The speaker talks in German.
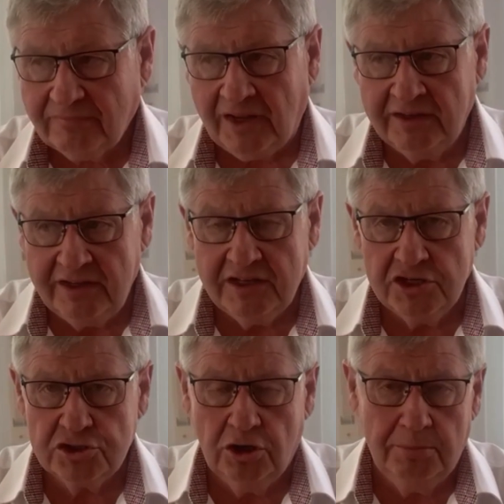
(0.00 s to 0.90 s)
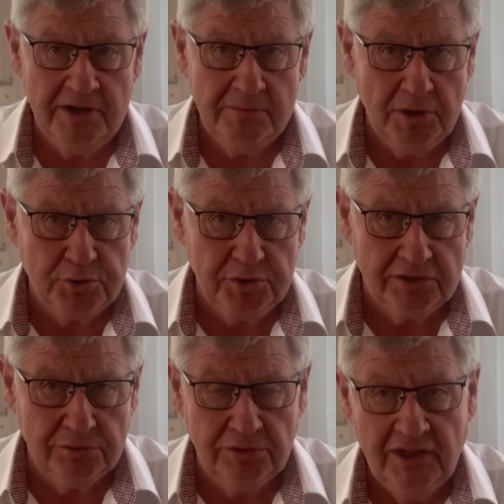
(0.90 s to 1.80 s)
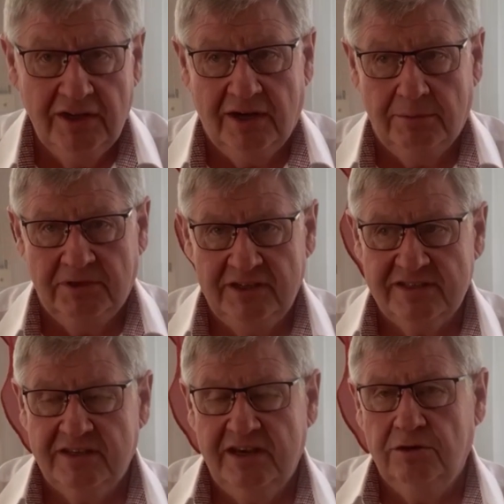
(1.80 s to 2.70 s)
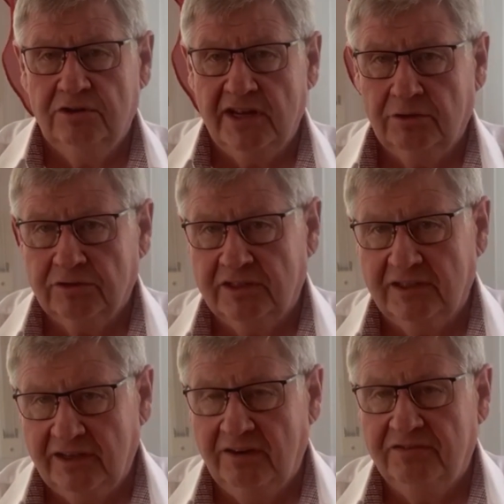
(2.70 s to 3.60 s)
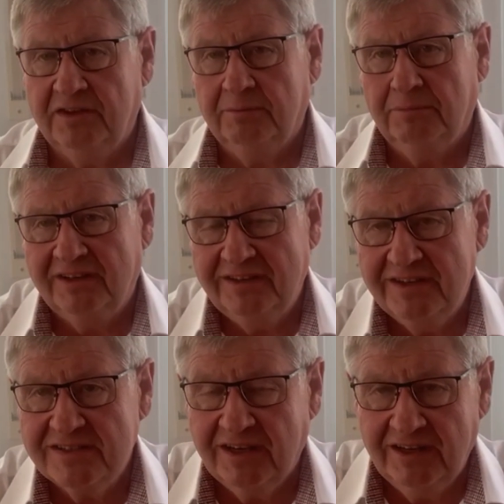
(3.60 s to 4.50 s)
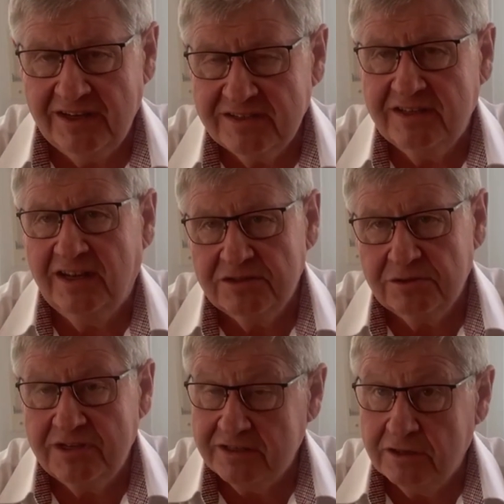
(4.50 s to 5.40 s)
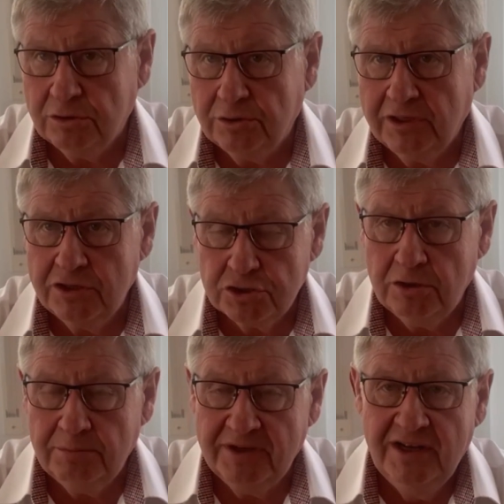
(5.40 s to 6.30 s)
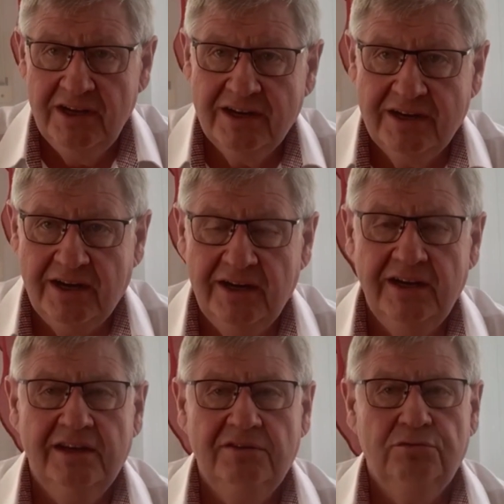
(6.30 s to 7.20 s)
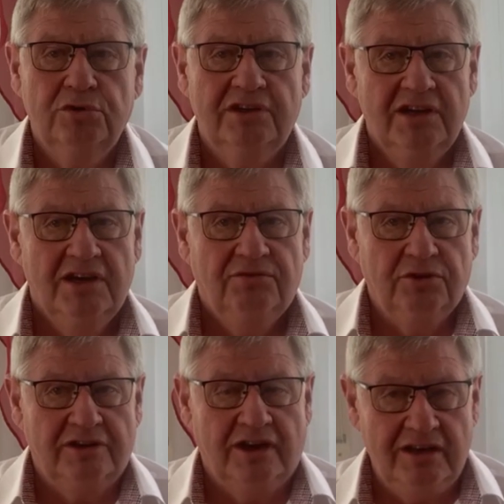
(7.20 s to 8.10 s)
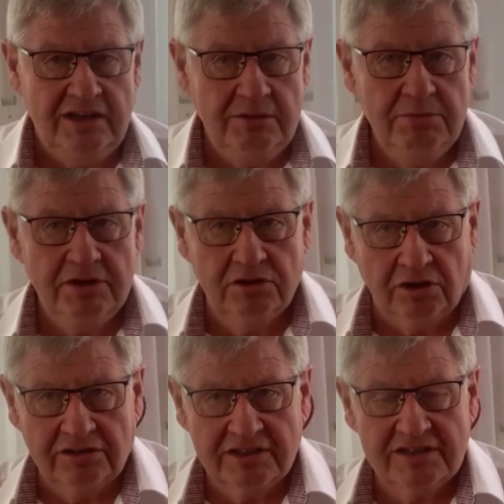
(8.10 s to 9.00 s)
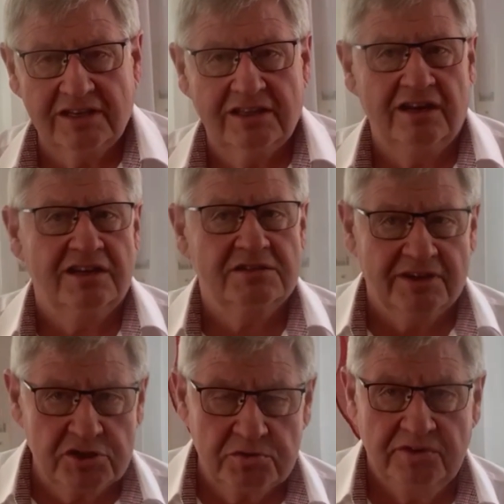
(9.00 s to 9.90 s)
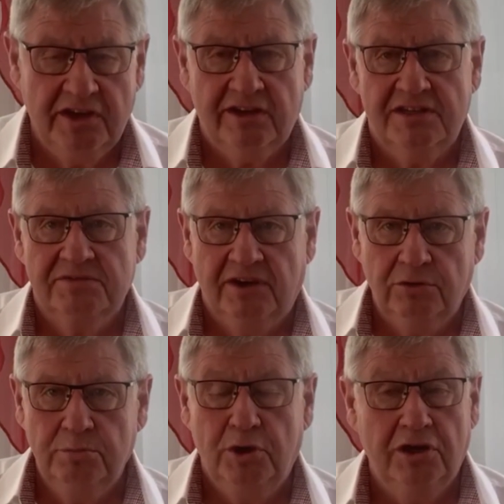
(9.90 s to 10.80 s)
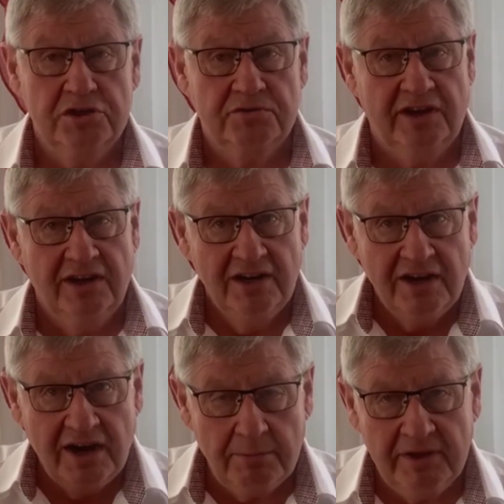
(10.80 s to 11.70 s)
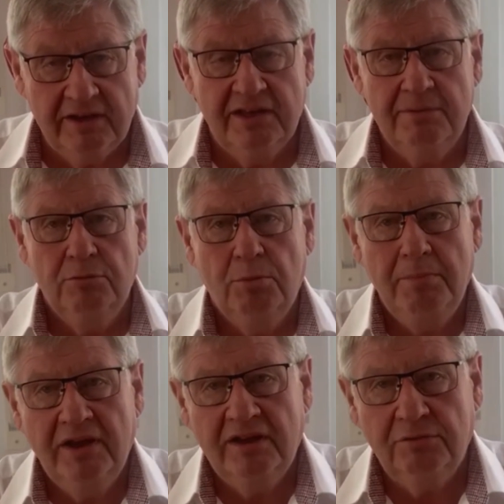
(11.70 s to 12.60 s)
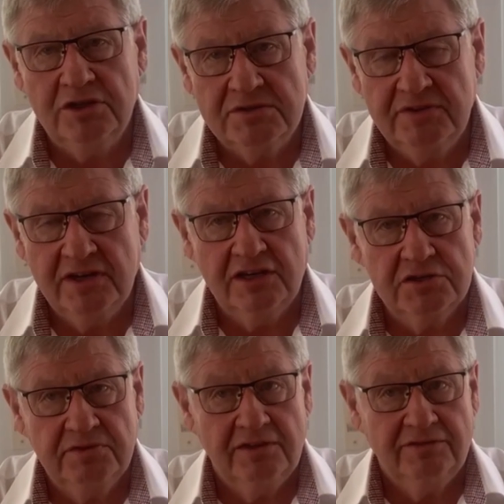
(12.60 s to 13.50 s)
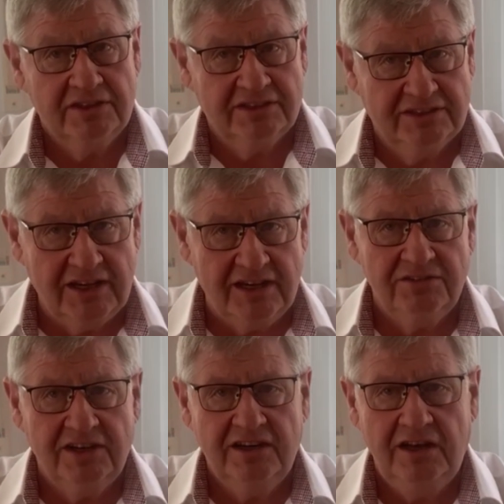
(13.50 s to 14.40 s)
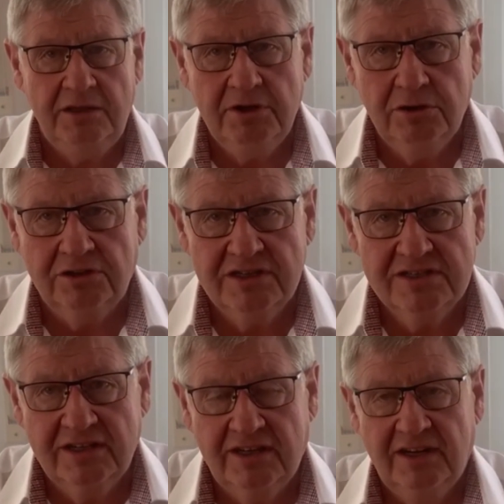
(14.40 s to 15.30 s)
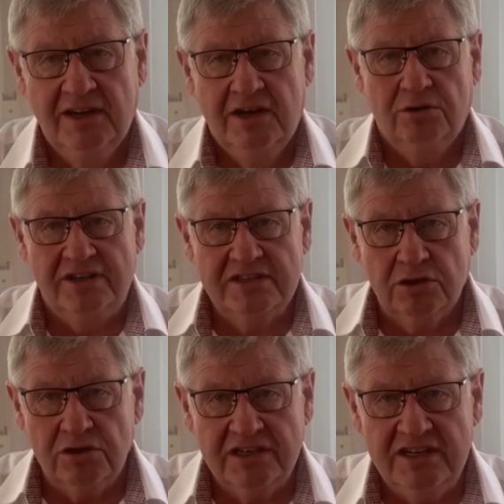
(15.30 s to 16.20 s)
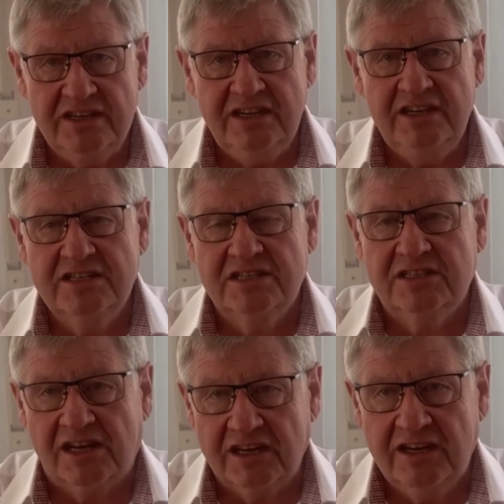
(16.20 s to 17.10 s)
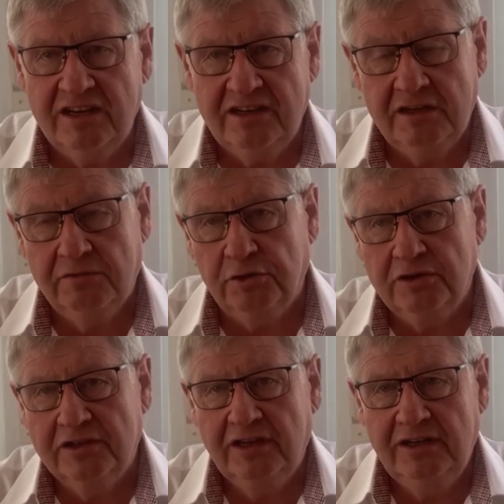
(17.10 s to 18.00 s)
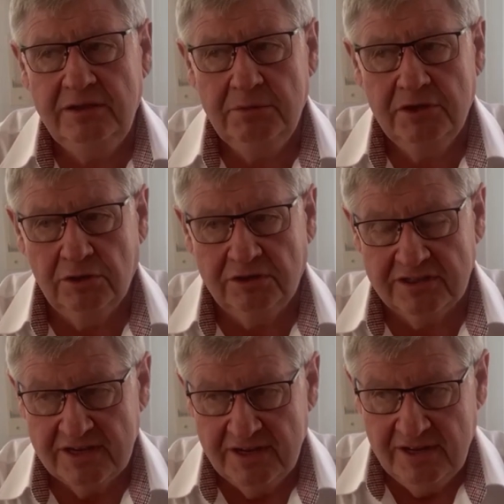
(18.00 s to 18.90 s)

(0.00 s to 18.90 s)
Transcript: nicht gestorben, gestorbenen Märtyrtod, aber die zehn und dann auch der elfte Matthias, alle sind also, die sind tot gestorben. Keiner wurde von der Liebe Gottes getrennt. Es war schwer, es war unmöglich schwer, aber in dem Moment, wo es wirklich schwer war, dann war die Liebe Gottes da und es konnte nichts trennen dich von der Liebe Gottes.